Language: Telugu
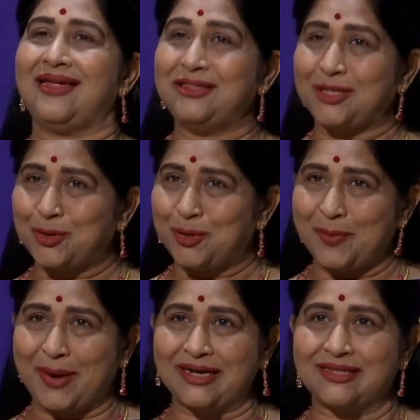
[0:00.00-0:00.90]
ఇంత
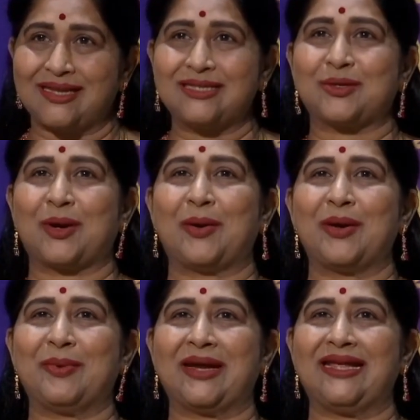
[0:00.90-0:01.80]
దూరం ఆయన
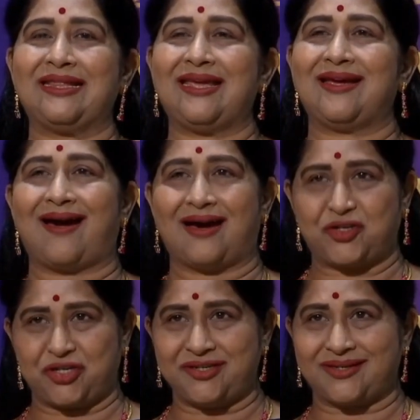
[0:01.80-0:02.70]
తీసుకురావడం అనేది
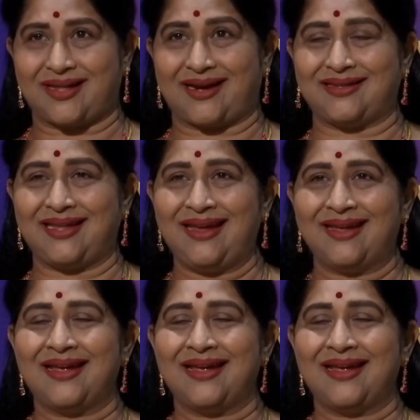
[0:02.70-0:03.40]
హర్షించదగ్గది